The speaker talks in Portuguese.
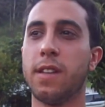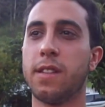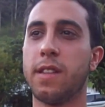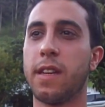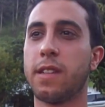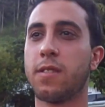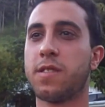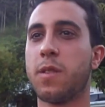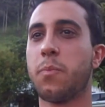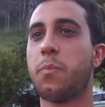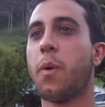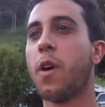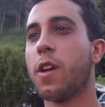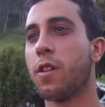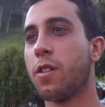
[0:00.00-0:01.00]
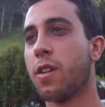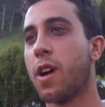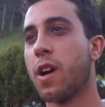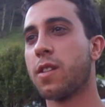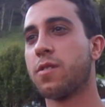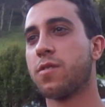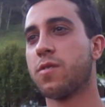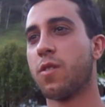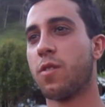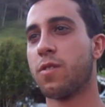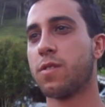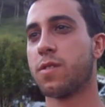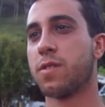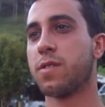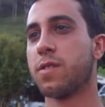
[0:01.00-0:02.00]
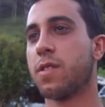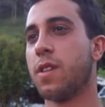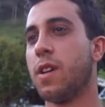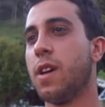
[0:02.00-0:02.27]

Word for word: Né? Então se ponha no lugar dos outros,